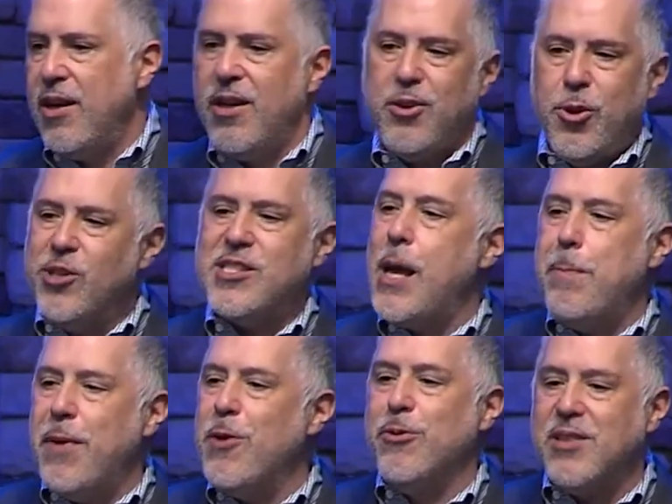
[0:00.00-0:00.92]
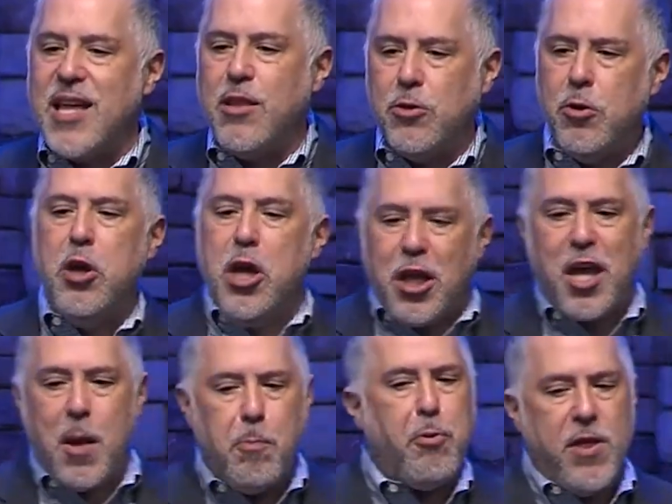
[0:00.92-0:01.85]
No está preguntando
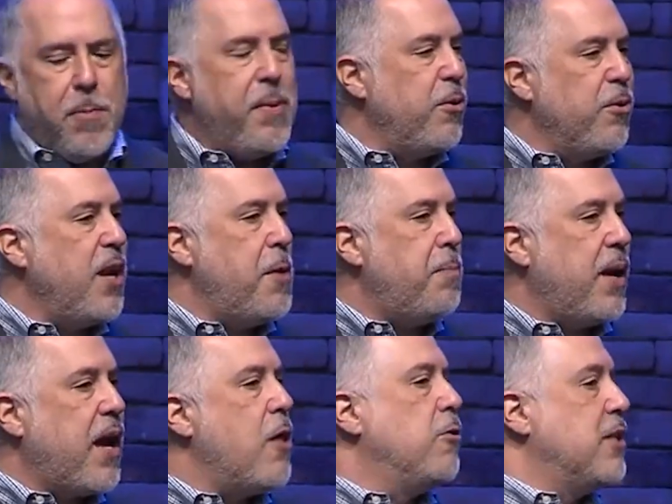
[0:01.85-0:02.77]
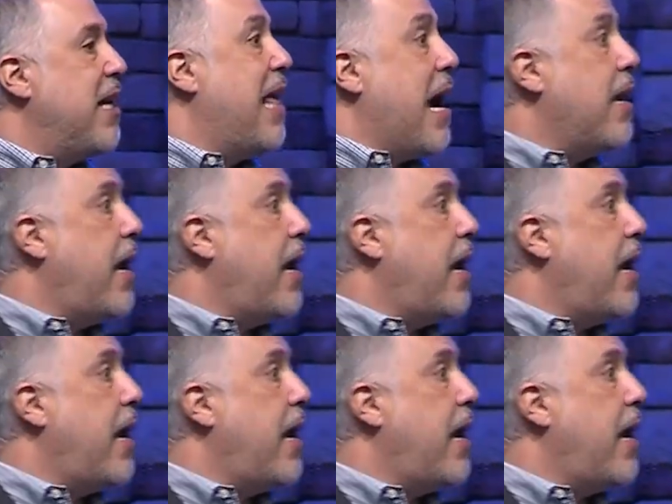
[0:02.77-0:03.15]
quién puede perdonar pecados y de ahí